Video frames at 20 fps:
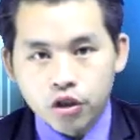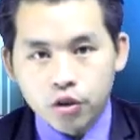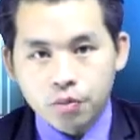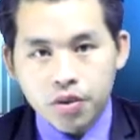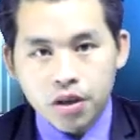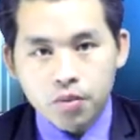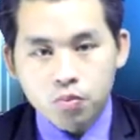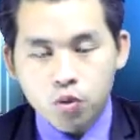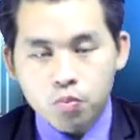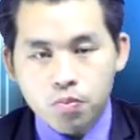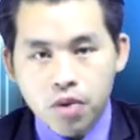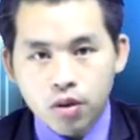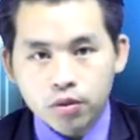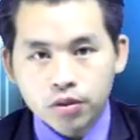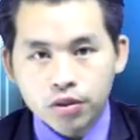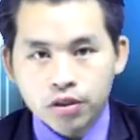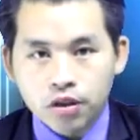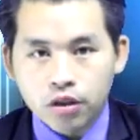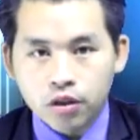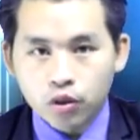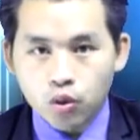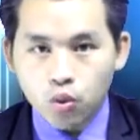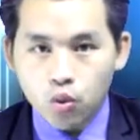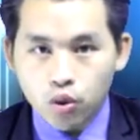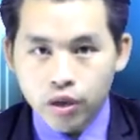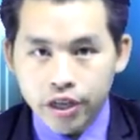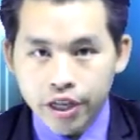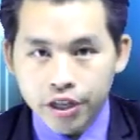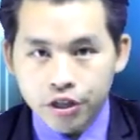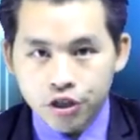cho bên một bao giờ
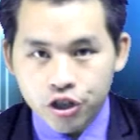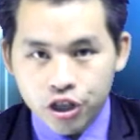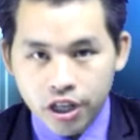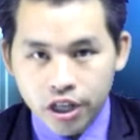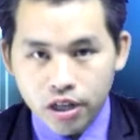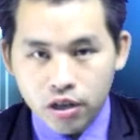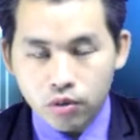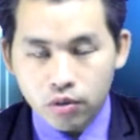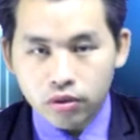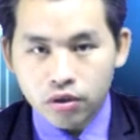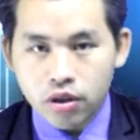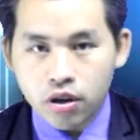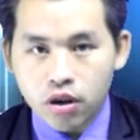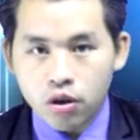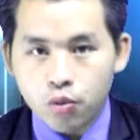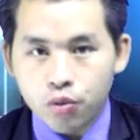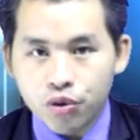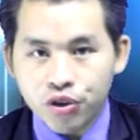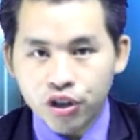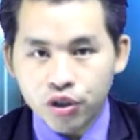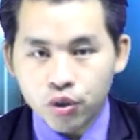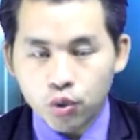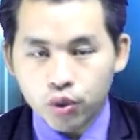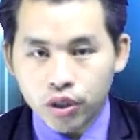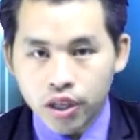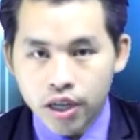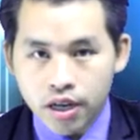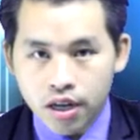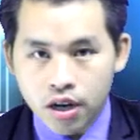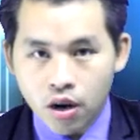tụ kỳ chuyên ông nọ của giờ tụ
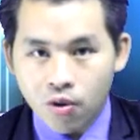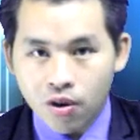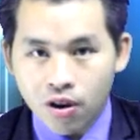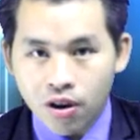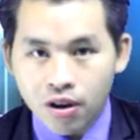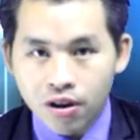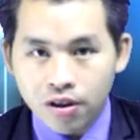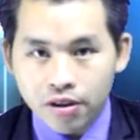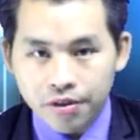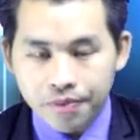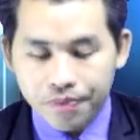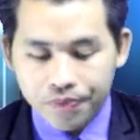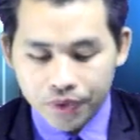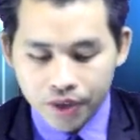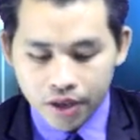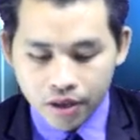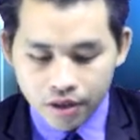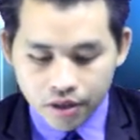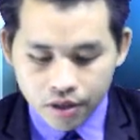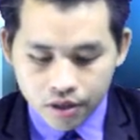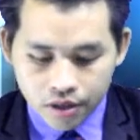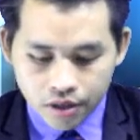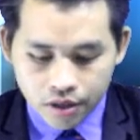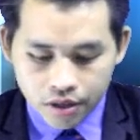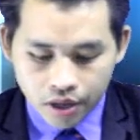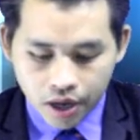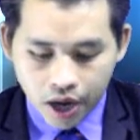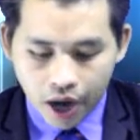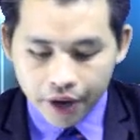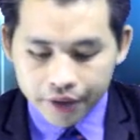thi cầu o
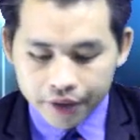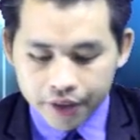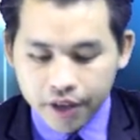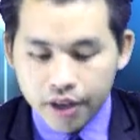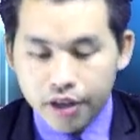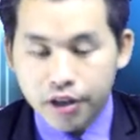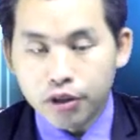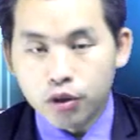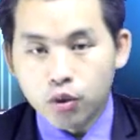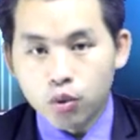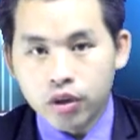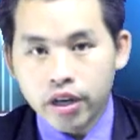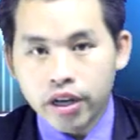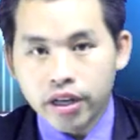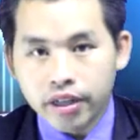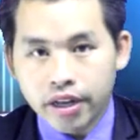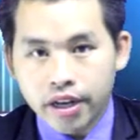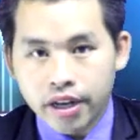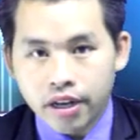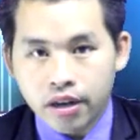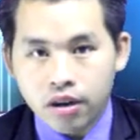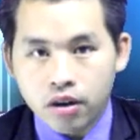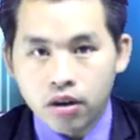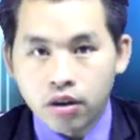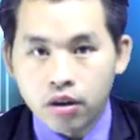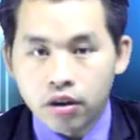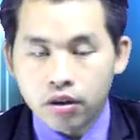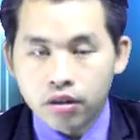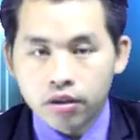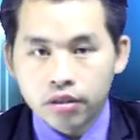hai tia này tụ khăn này
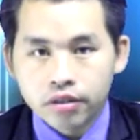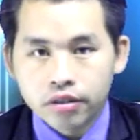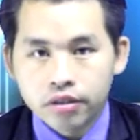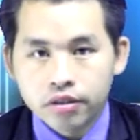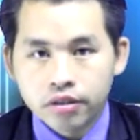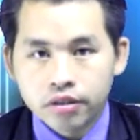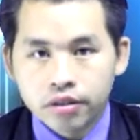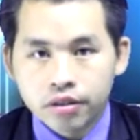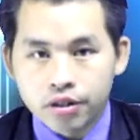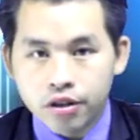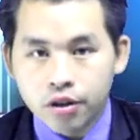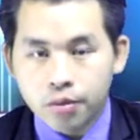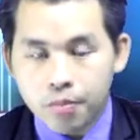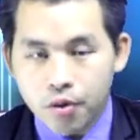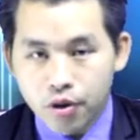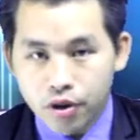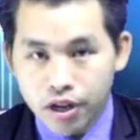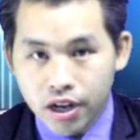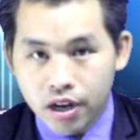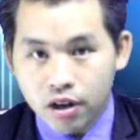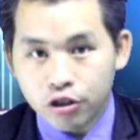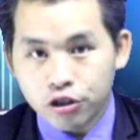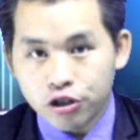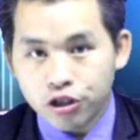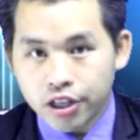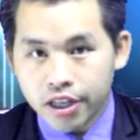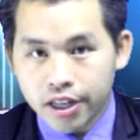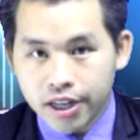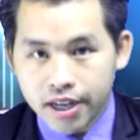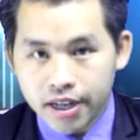họ giờ bọn này là
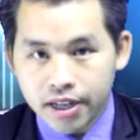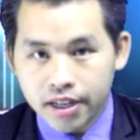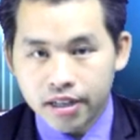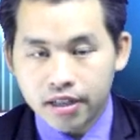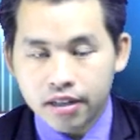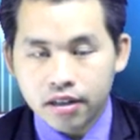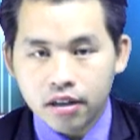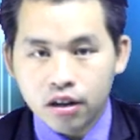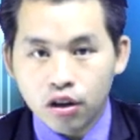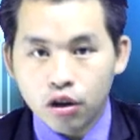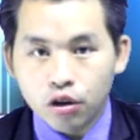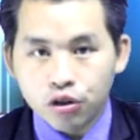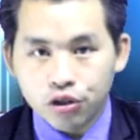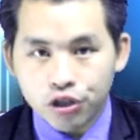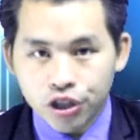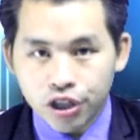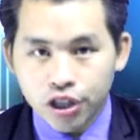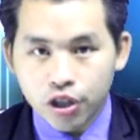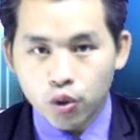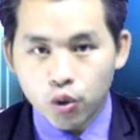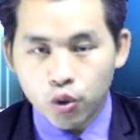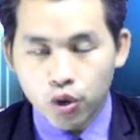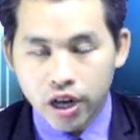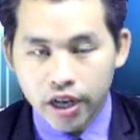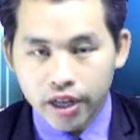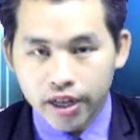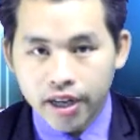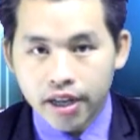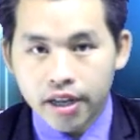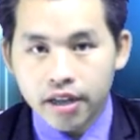xí năng lò xì là tụ
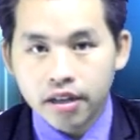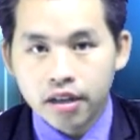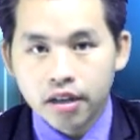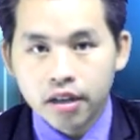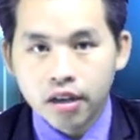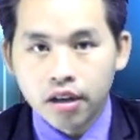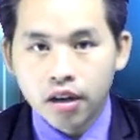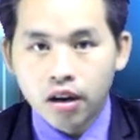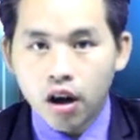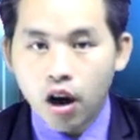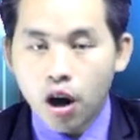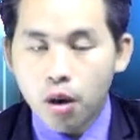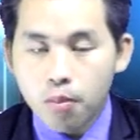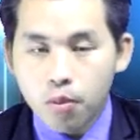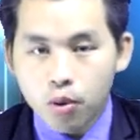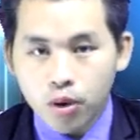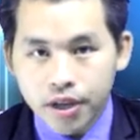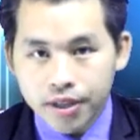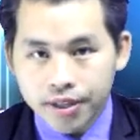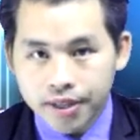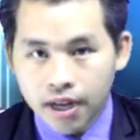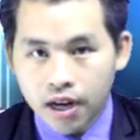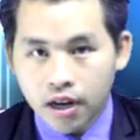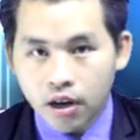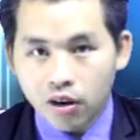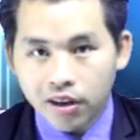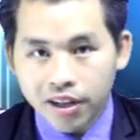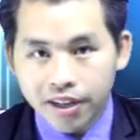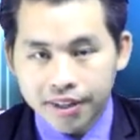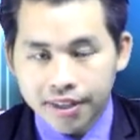khăn này họ một lấy trả
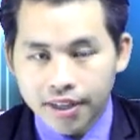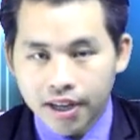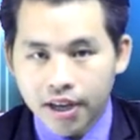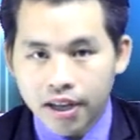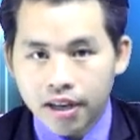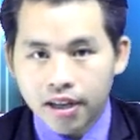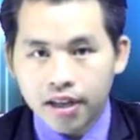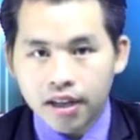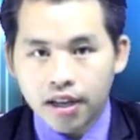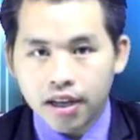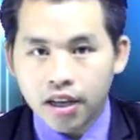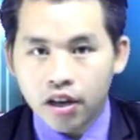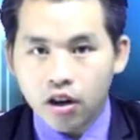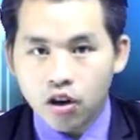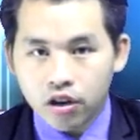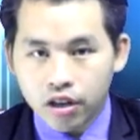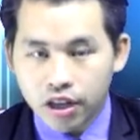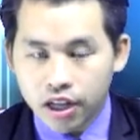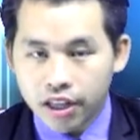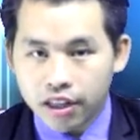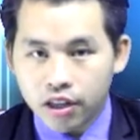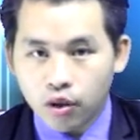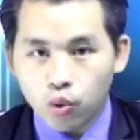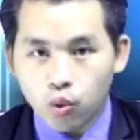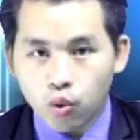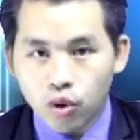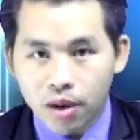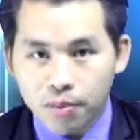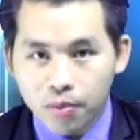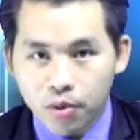lò lấy trả để họ kỳ tàu
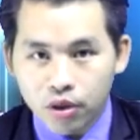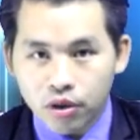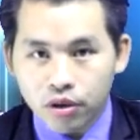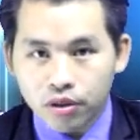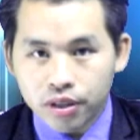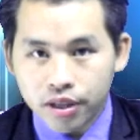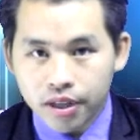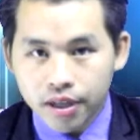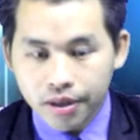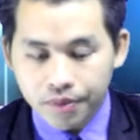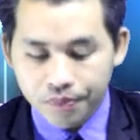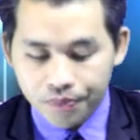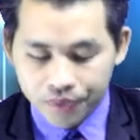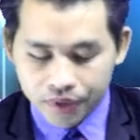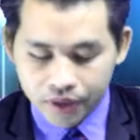tụ cá mò nó thiết